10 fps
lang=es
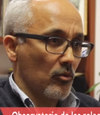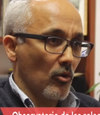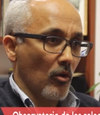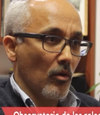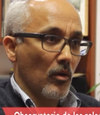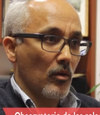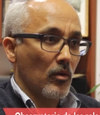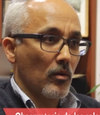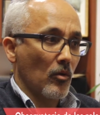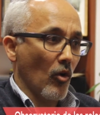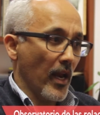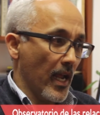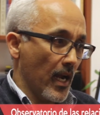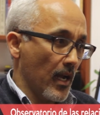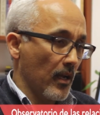todos los
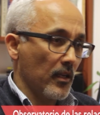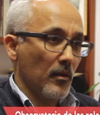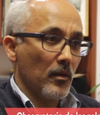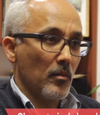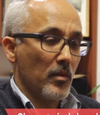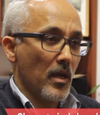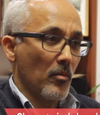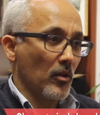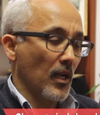colegas y, miembros